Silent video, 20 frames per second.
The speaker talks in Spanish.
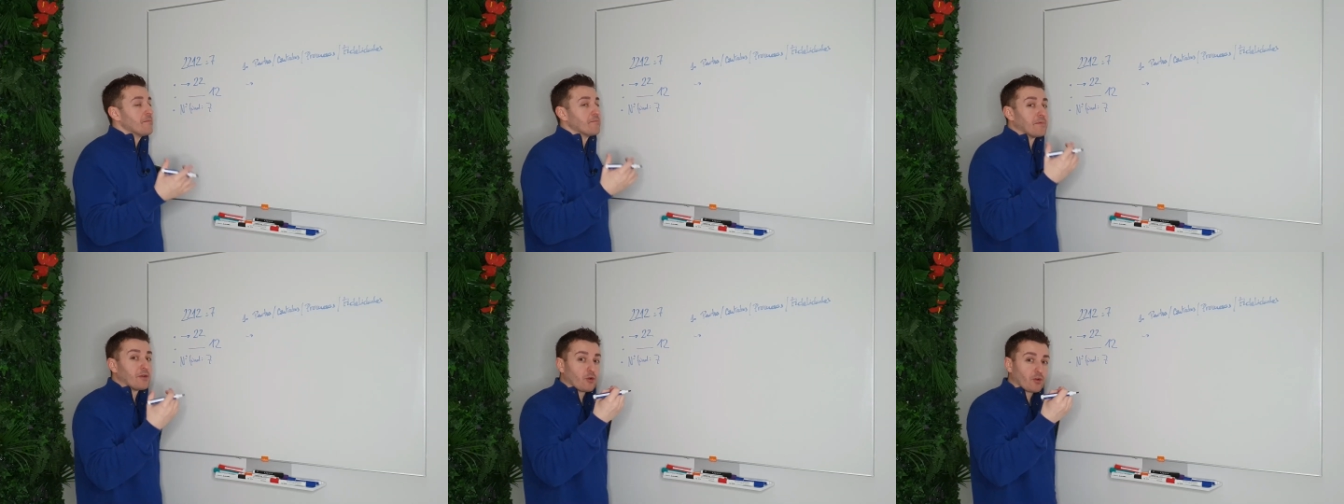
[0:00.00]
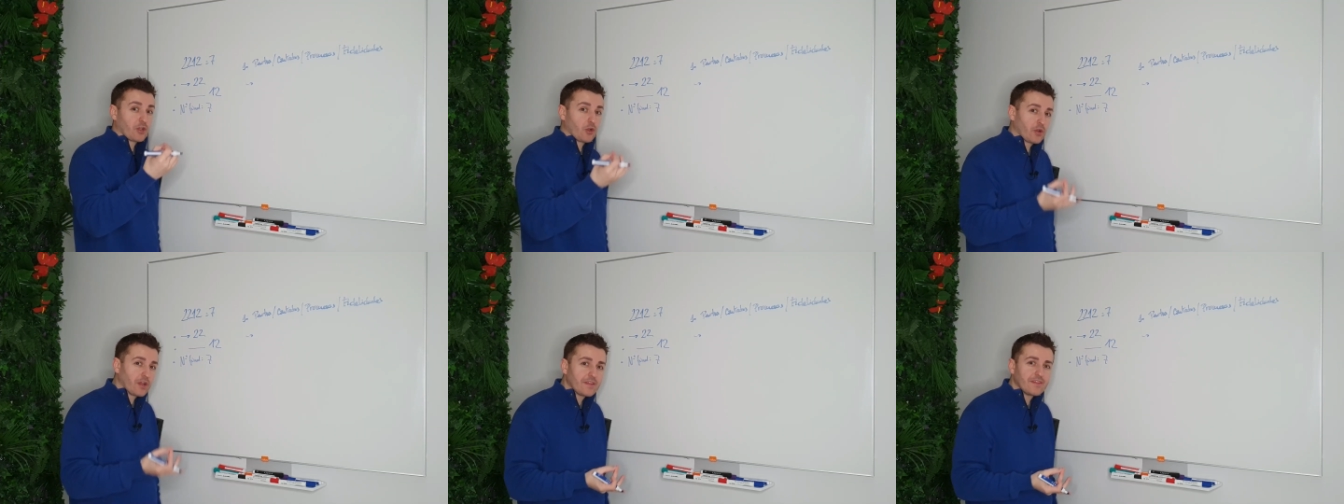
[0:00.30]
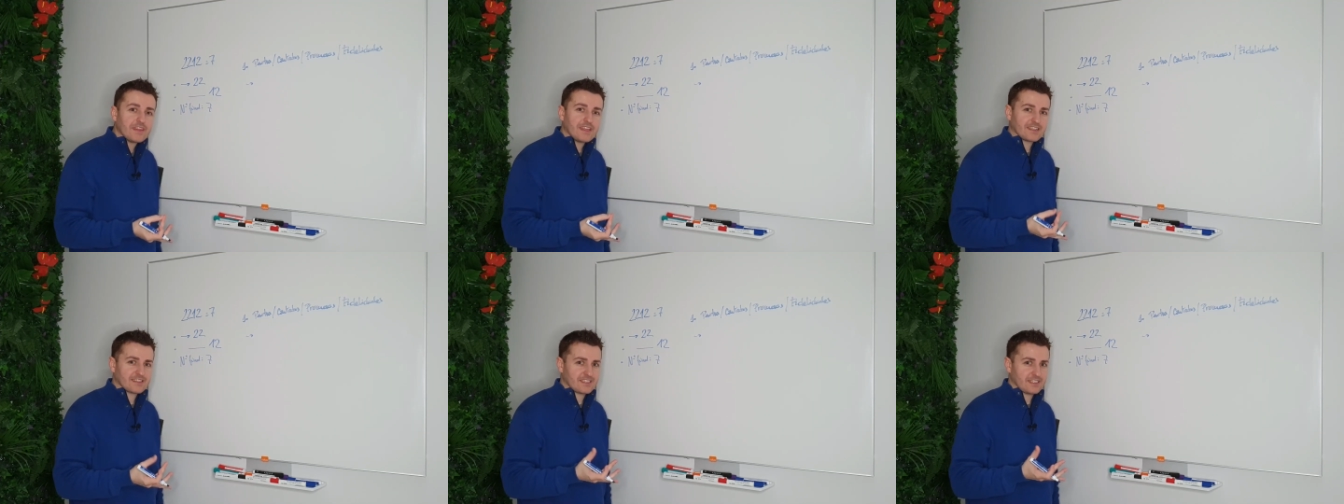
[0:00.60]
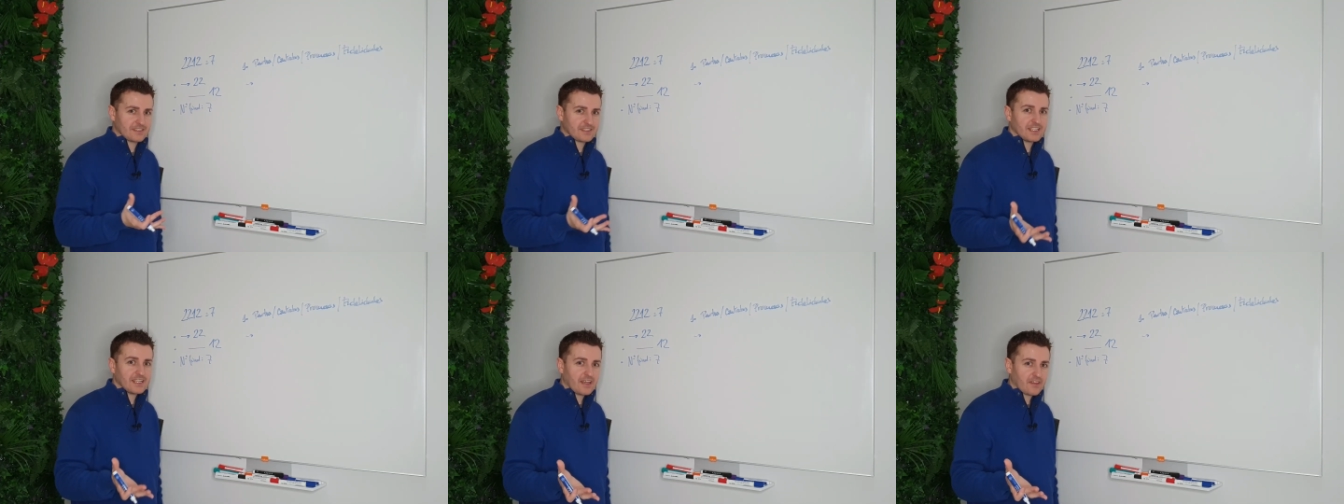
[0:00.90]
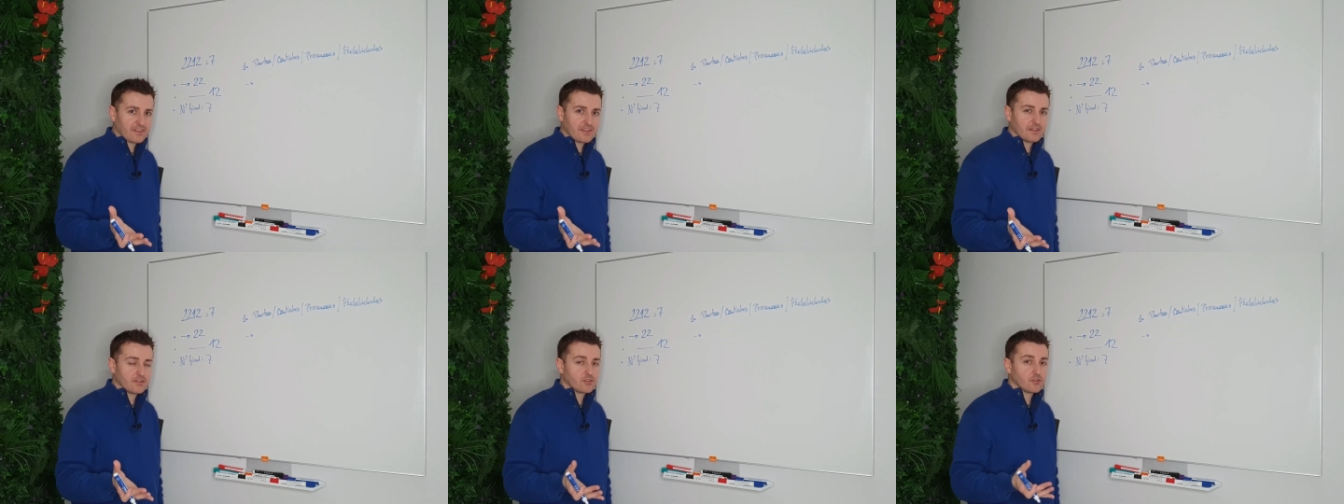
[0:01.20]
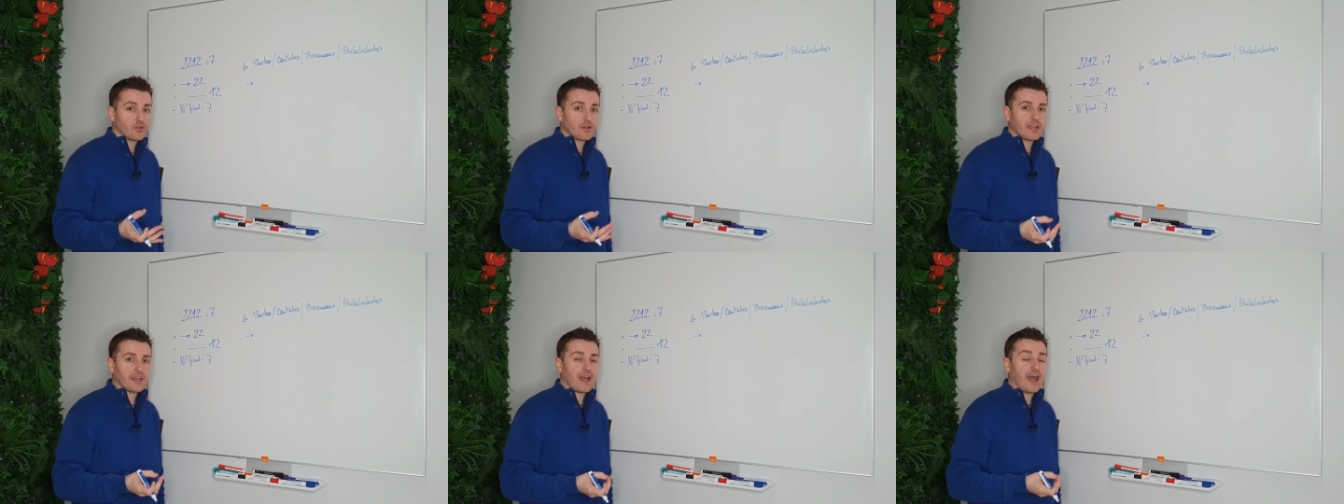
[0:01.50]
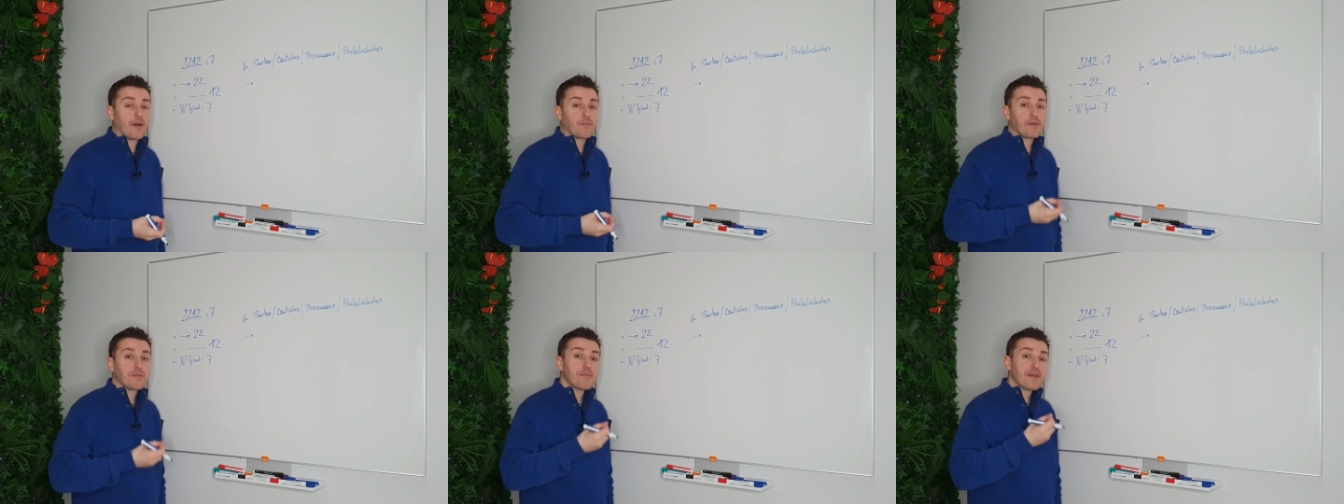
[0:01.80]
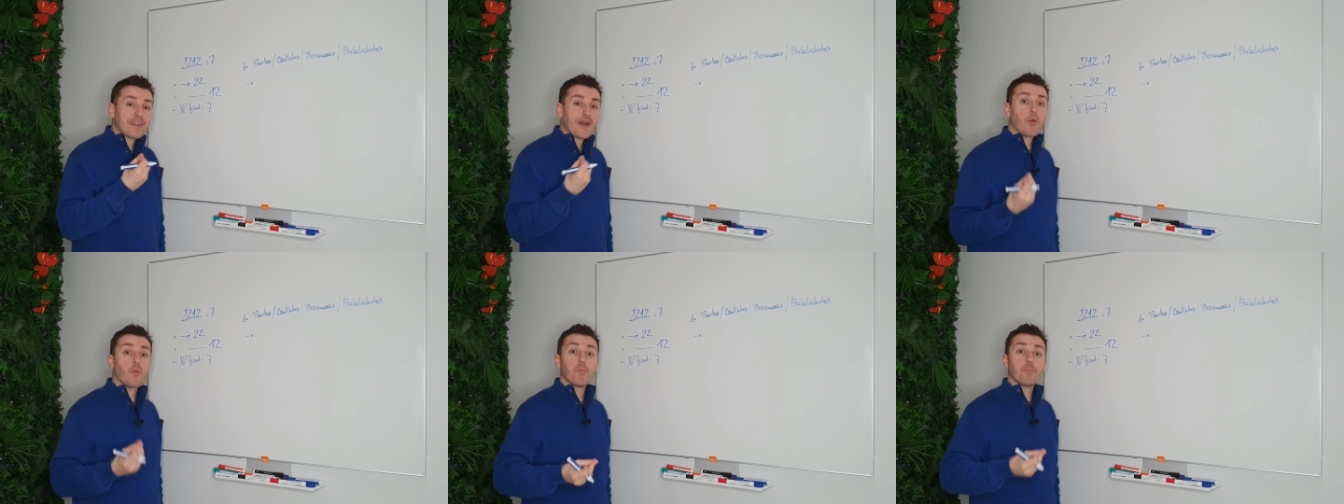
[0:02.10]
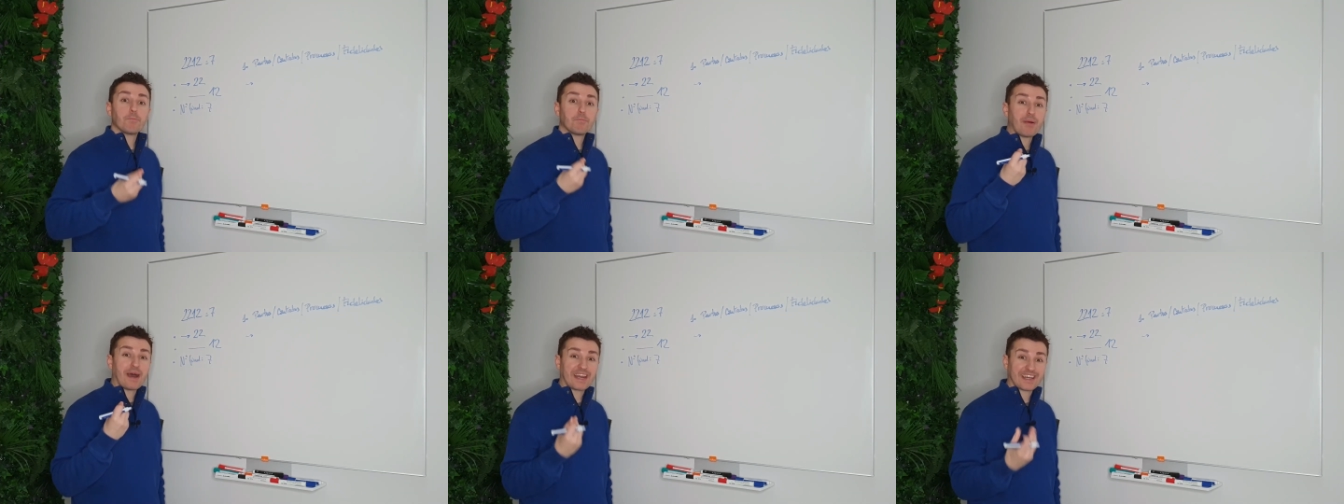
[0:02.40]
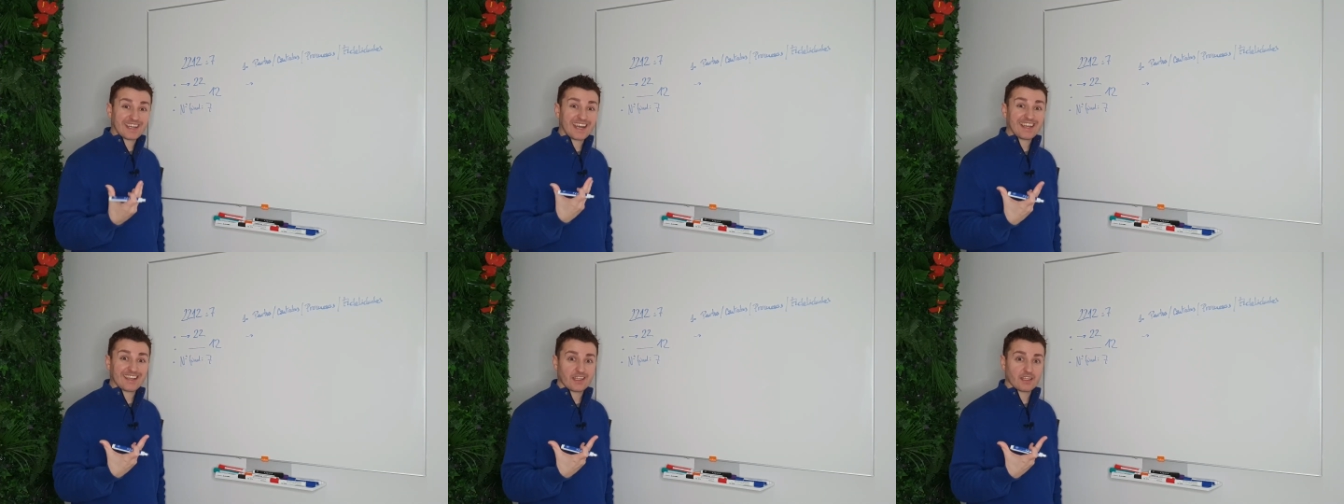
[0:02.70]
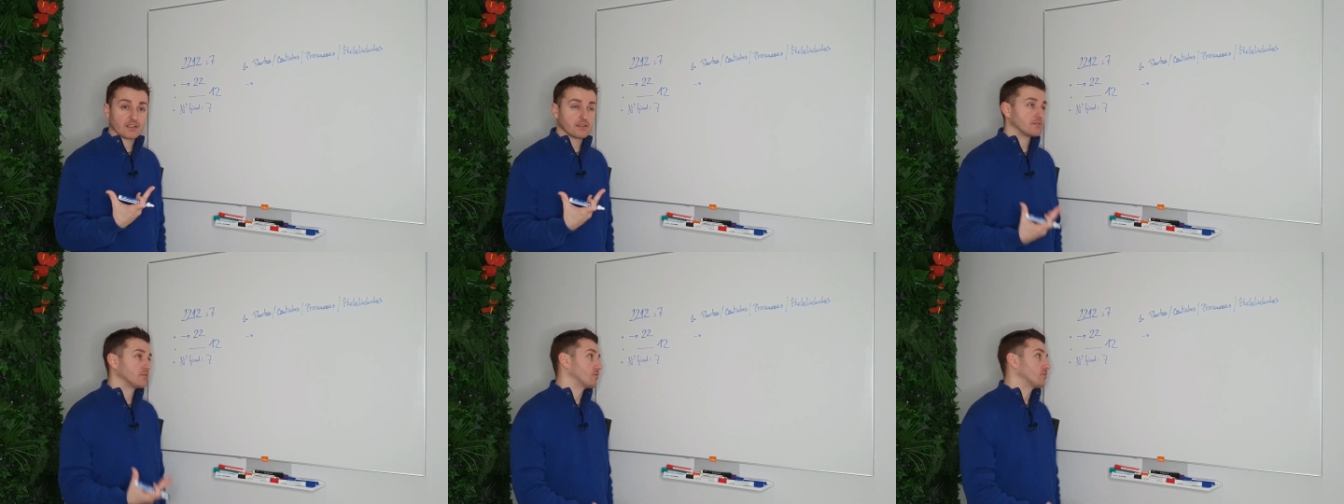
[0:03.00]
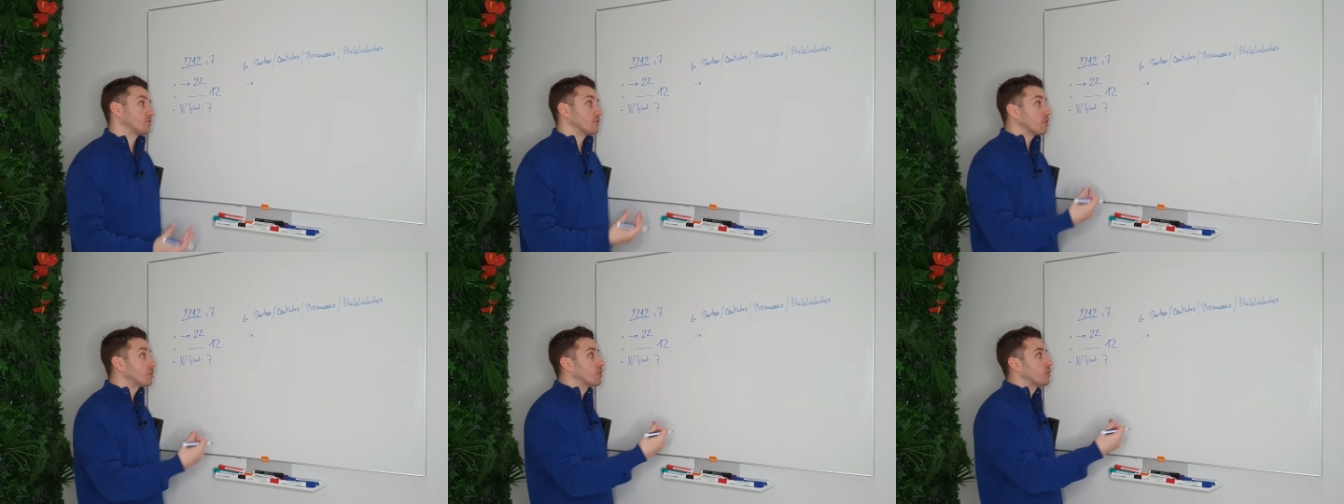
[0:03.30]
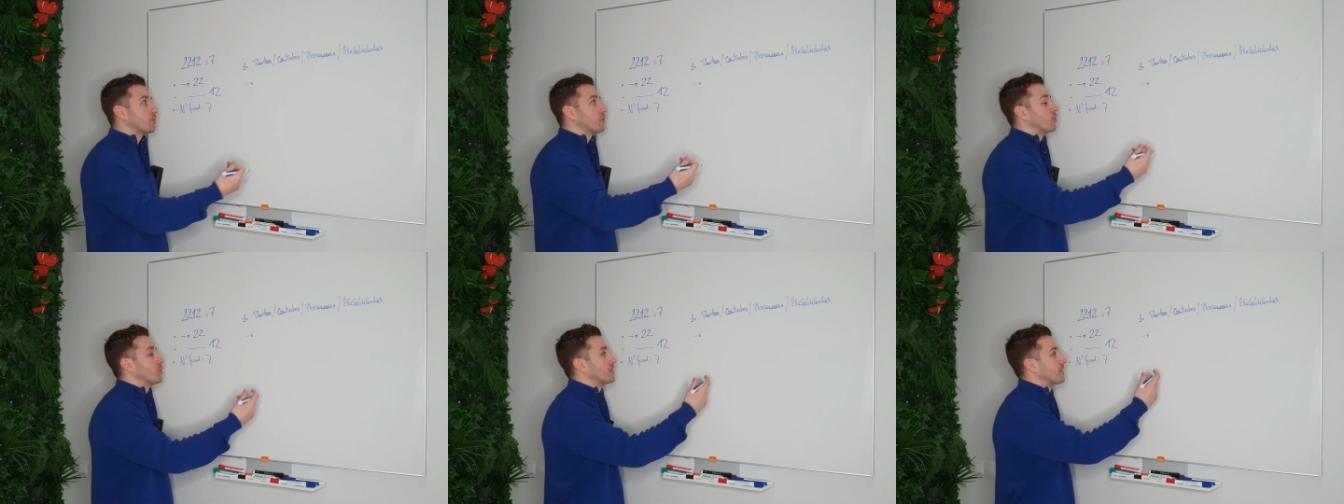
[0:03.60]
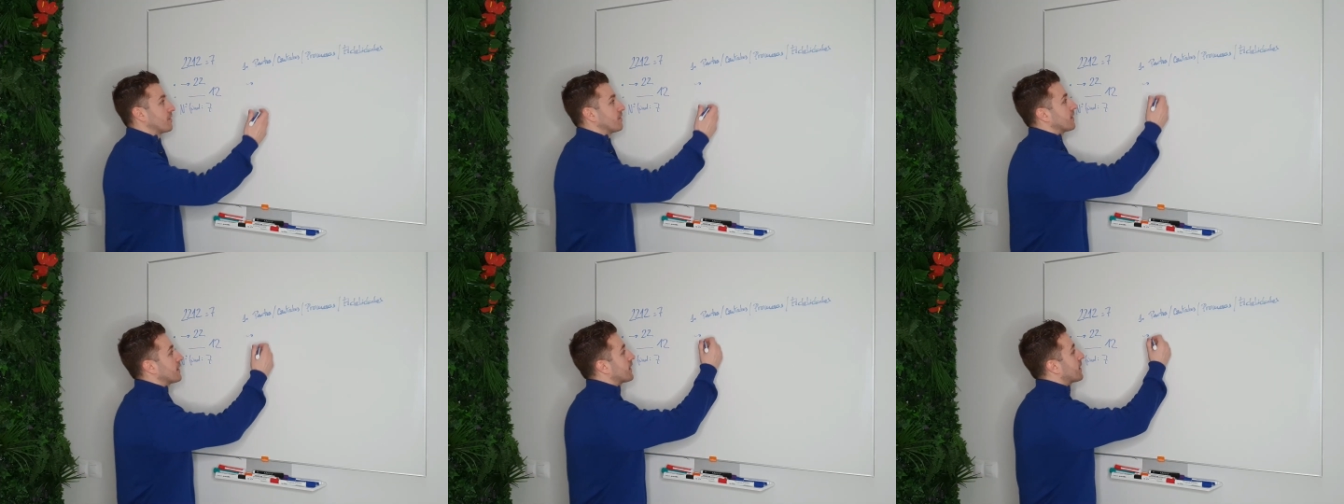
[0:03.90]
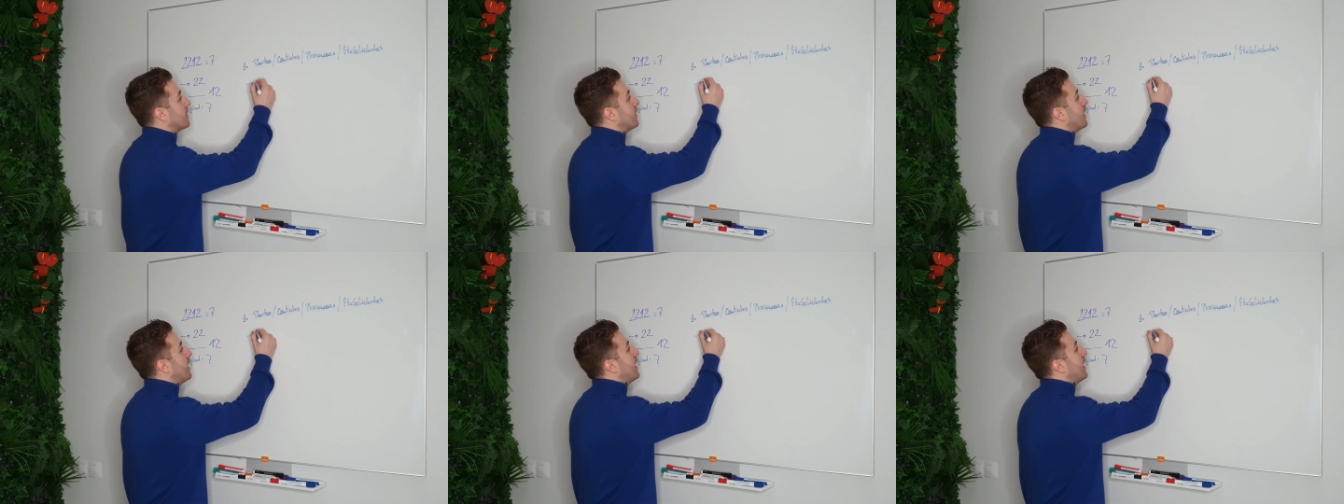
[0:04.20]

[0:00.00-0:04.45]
Pero que hoy en día se siga haciendo, eh, A mí me da un parraque. Yo no lo puedo entender.